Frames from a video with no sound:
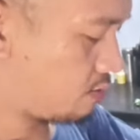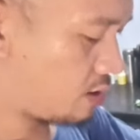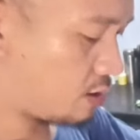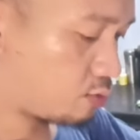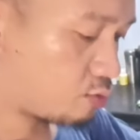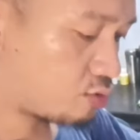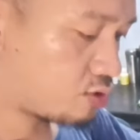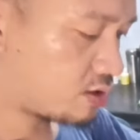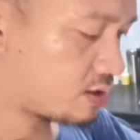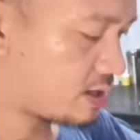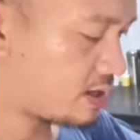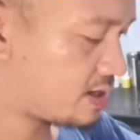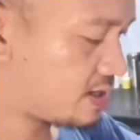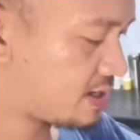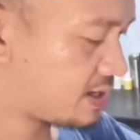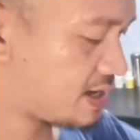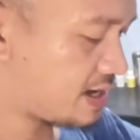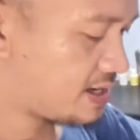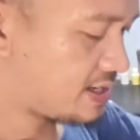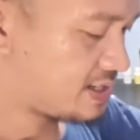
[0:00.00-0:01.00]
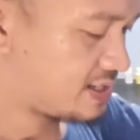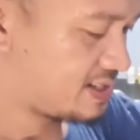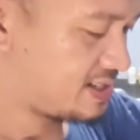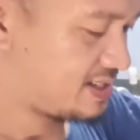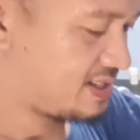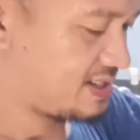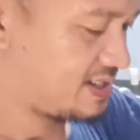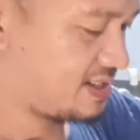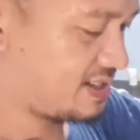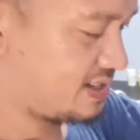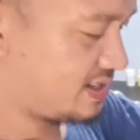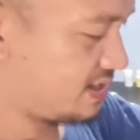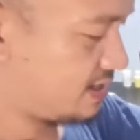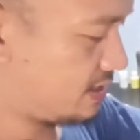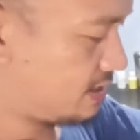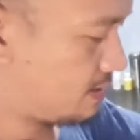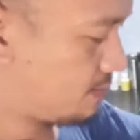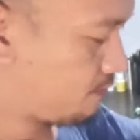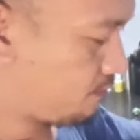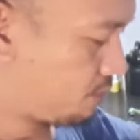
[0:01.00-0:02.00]
Ayan, natusta na siya guys.
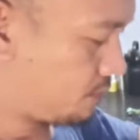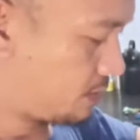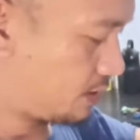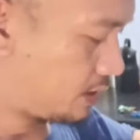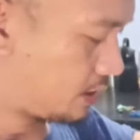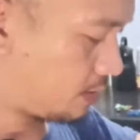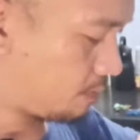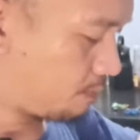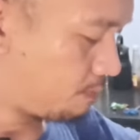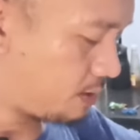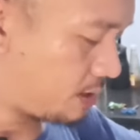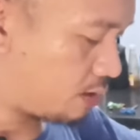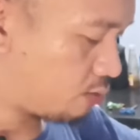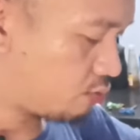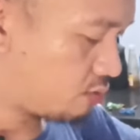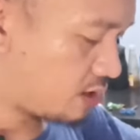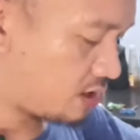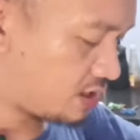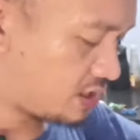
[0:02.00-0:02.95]
Nag-brown